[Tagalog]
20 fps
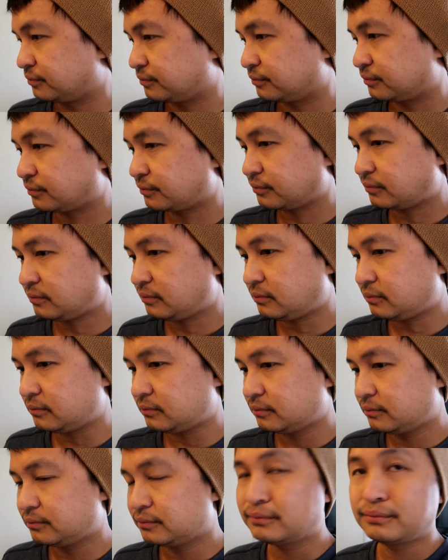Oo,
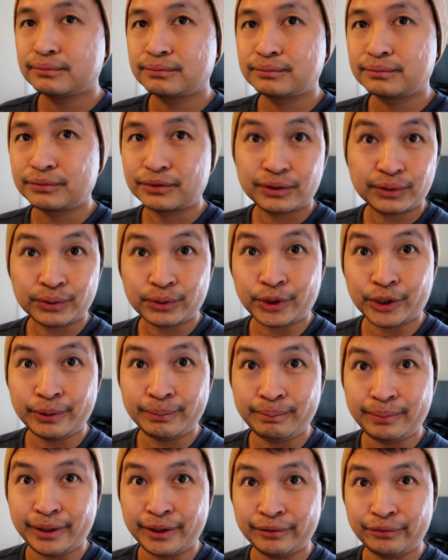yan.
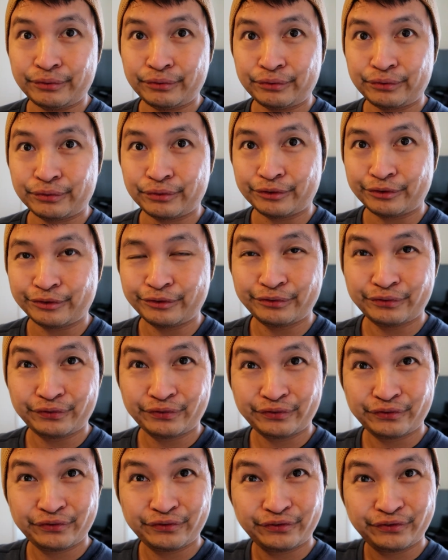Corned beef.
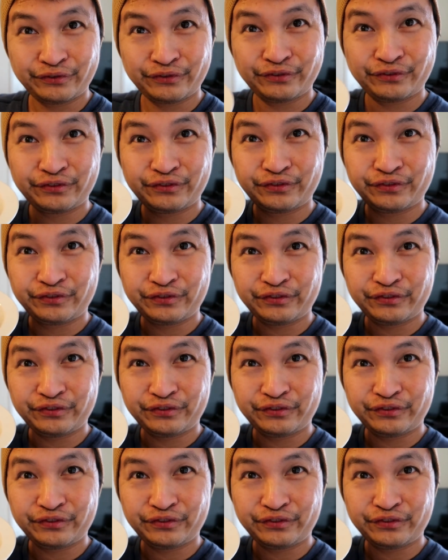Forever.